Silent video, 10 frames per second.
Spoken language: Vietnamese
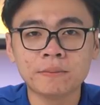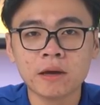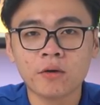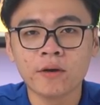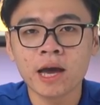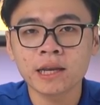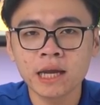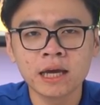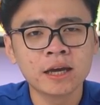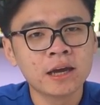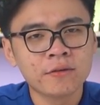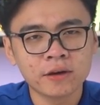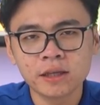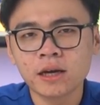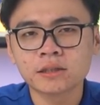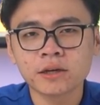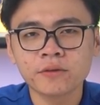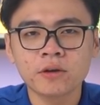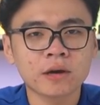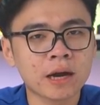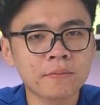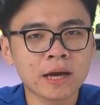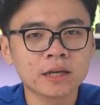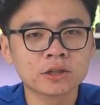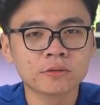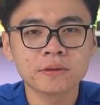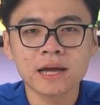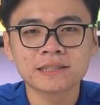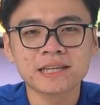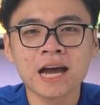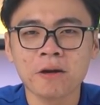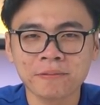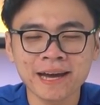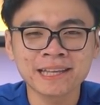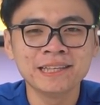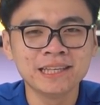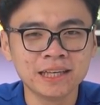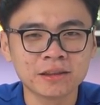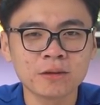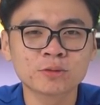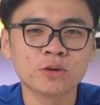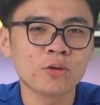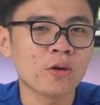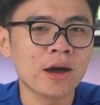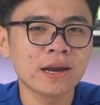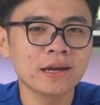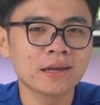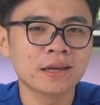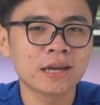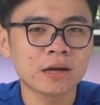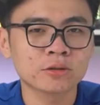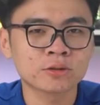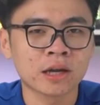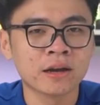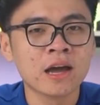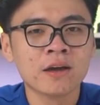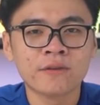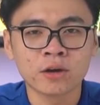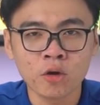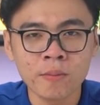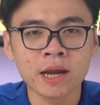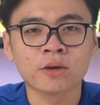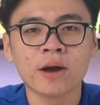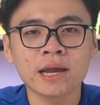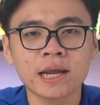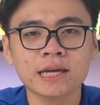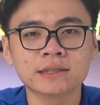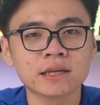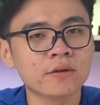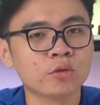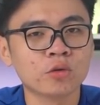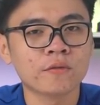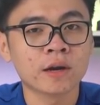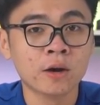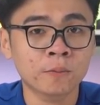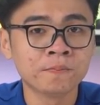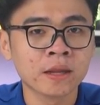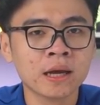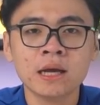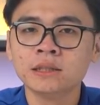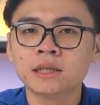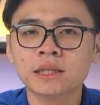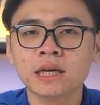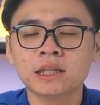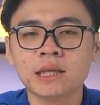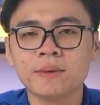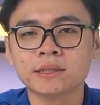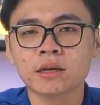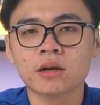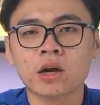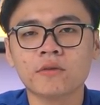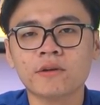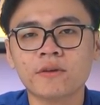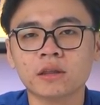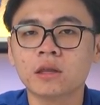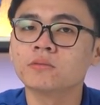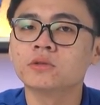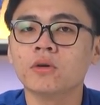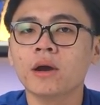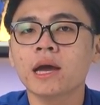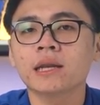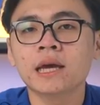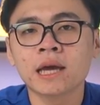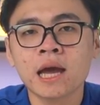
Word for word: tìm hiểu về SD. Vậy thì ở trong video ngày hôm nay chúng ta sẽ học cách nhìn thông số của SD thế nào cho chuẩn và độ bền của SD sẽ phụ thuộc vào đâu. Trước tiên thì mình sẽ nói về phần thông số của SD